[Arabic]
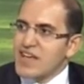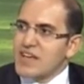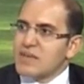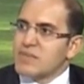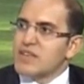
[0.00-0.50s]

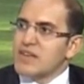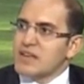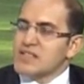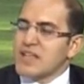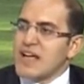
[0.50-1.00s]
يبتدي
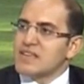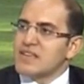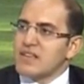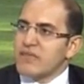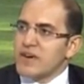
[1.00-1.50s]
يحصل عندي
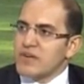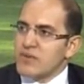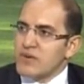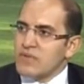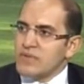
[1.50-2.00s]

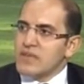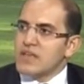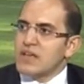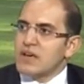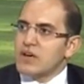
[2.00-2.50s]
تفكك في
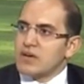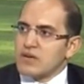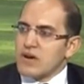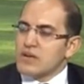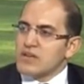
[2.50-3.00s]

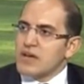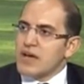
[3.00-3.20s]
الراي